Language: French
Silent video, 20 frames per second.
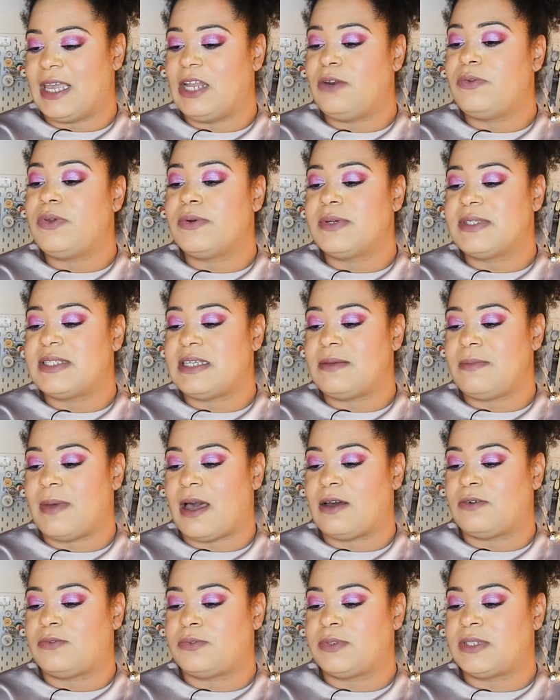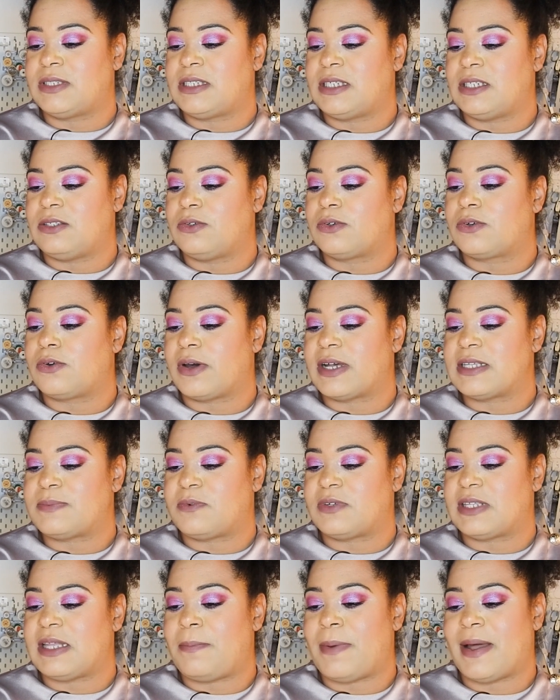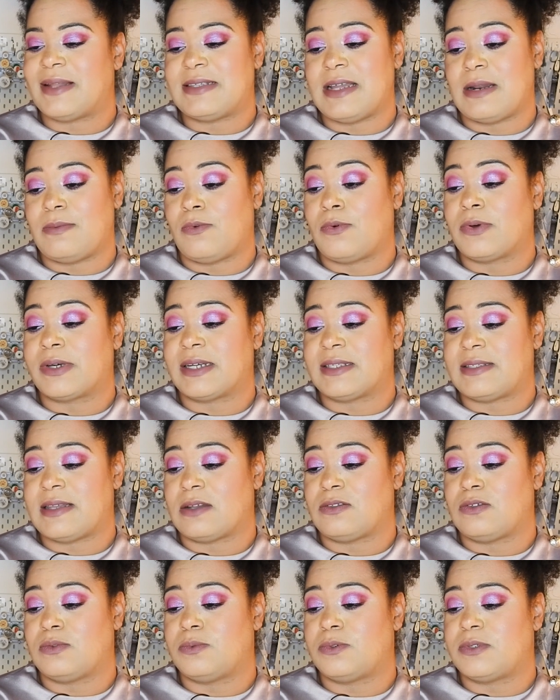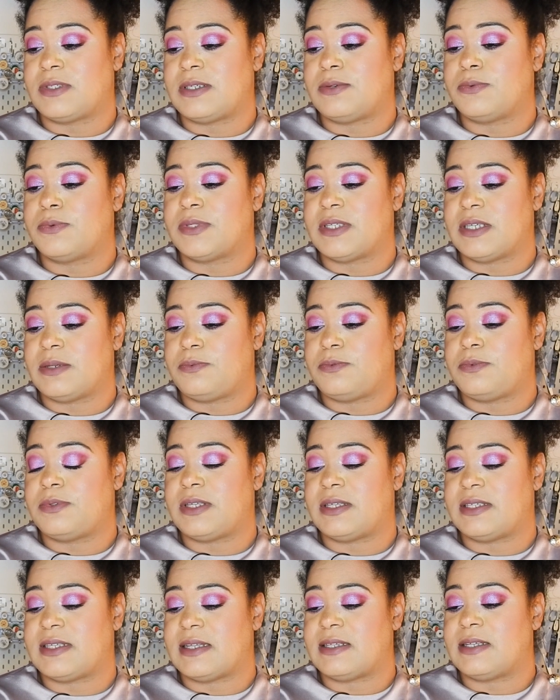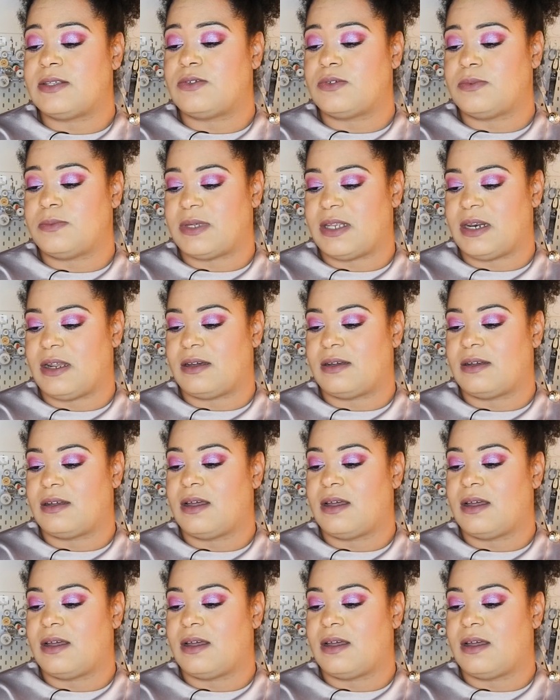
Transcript: et lui aussi m'a avoué qu'il ne correspondait pas tellement aux critères de beauté au début des années 2000.